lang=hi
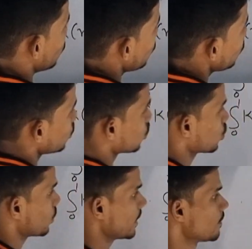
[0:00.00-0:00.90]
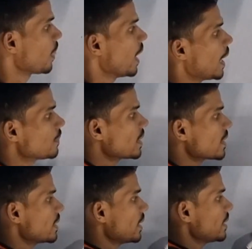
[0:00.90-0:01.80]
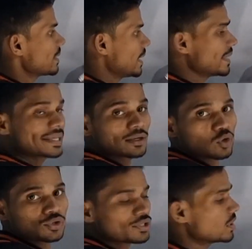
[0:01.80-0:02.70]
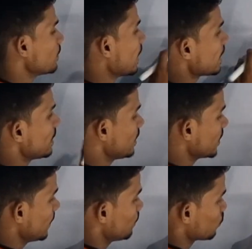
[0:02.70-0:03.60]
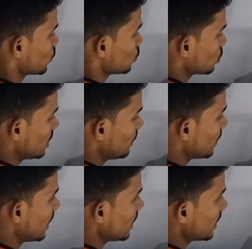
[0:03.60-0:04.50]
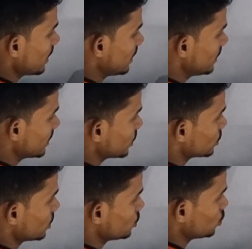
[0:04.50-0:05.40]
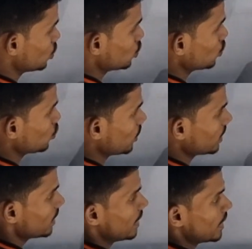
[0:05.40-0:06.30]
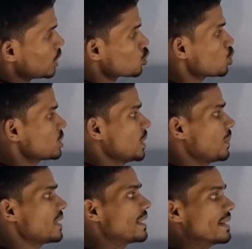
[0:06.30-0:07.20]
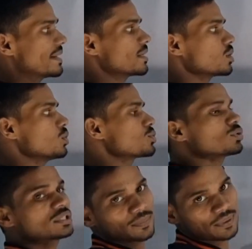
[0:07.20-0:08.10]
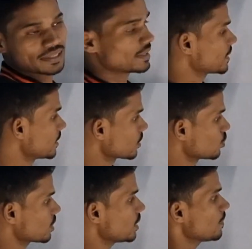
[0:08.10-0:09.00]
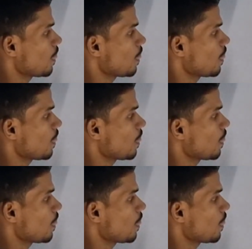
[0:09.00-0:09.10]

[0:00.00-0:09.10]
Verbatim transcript: टू वन अब क्या करना है के देखिए कॉन्स्टेंट बाहर ले लेंगे के बाहर आ गया इंटीग्रेशन जीरो टू वन इसको सेपरेट इंटीग्रेट करो इसको सेपरेट इंटीग्रेट करो ओके